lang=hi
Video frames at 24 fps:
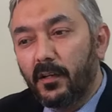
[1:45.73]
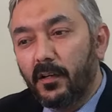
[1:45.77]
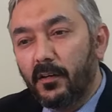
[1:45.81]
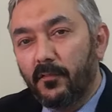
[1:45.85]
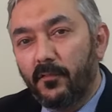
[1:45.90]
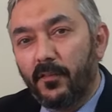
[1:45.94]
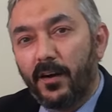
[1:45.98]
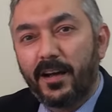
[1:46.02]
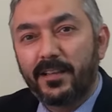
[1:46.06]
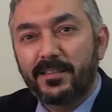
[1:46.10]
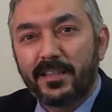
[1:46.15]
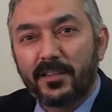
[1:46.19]

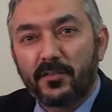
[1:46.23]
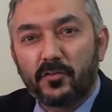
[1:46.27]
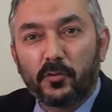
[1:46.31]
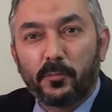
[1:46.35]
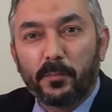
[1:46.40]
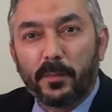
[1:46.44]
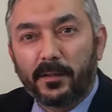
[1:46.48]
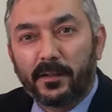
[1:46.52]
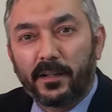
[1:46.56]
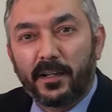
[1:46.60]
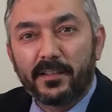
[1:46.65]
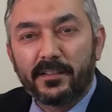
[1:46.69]
वहाँ से इसको
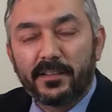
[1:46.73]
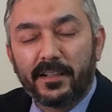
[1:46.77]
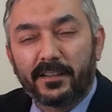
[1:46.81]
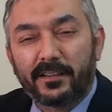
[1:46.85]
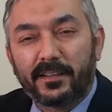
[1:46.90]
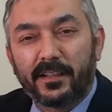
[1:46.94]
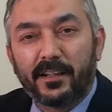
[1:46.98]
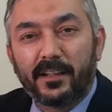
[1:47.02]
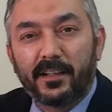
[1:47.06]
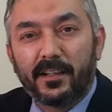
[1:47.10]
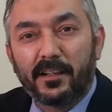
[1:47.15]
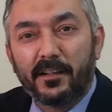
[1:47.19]
पकड़ा जाता
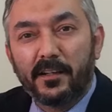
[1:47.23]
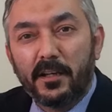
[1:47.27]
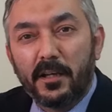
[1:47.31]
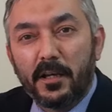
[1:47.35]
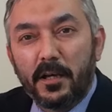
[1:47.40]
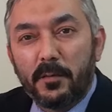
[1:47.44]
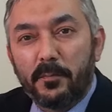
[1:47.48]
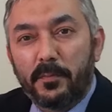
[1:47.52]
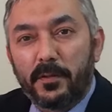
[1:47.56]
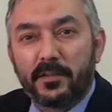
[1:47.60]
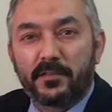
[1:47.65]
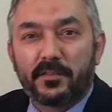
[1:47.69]
है
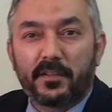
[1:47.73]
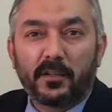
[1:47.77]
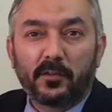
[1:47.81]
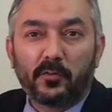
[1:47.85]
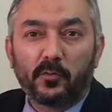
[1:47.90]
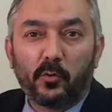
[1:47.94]
फिर इसके